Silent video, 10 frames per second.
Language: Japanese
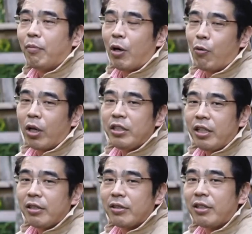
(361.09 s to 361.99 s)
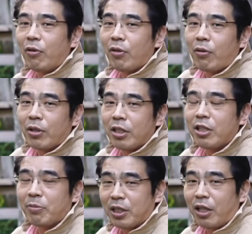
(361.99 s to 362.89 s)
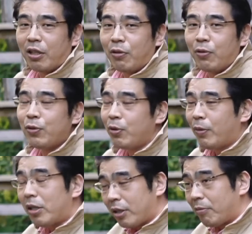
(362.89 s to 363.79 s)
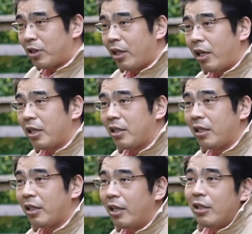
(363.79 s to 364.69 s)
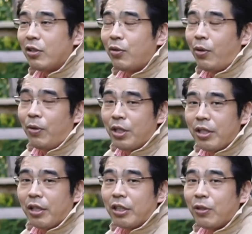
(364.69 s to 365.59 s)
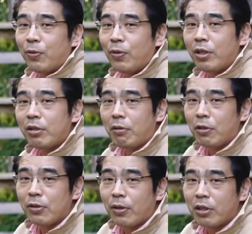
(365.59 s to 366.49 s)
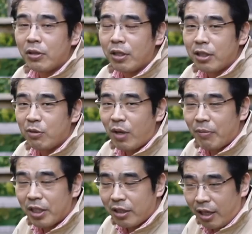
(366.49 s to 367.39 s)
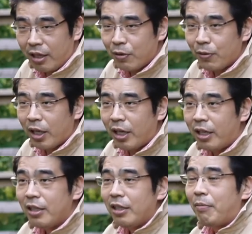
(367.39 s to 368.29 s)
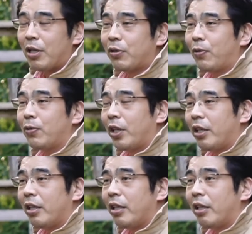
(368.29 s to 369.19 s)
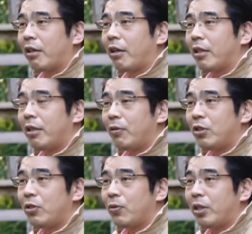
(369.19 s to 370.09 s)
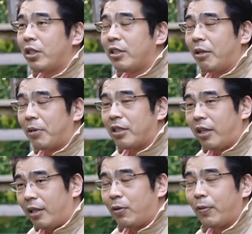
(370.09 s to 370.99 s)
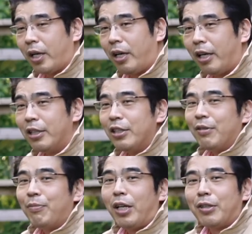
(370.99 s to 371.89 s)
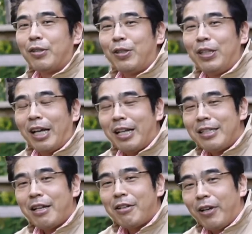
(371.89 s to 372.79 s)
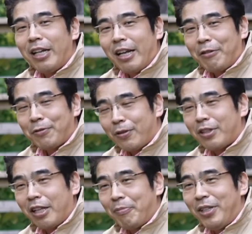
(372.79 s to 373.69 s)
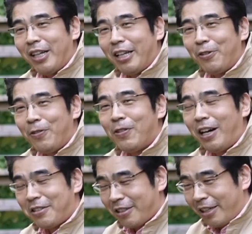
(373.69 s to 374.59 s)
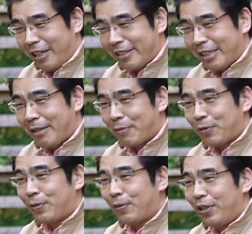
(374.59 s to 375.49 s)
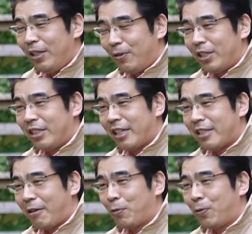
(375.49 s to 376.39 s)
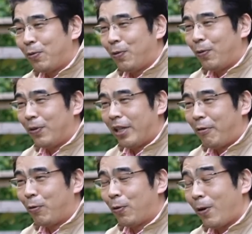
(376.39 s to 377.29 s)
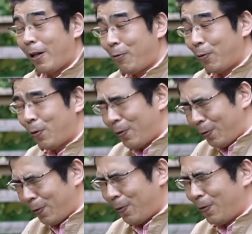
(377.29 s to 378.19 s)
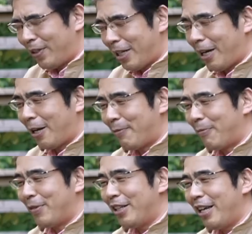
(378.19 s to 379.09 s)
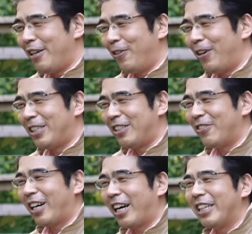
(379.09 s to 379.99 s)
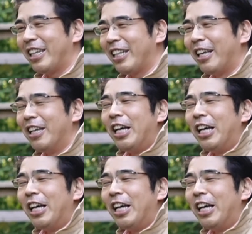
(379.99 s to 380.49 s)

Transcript: まあ、他にね好きな女の子ができてしまったっていうこともあるかもしれないしいやそれより以前に仕事がすごく忙しくなってしまいましたとか、まあ、それこそね、えー、なんか家庭の事情ができちゃいましたとかまあやらざるを得ないことってみんないろいろあるじゃないですかしかもそこそこいい年したさ男と女大人の男と女であればみんないろいろな事情が変えていて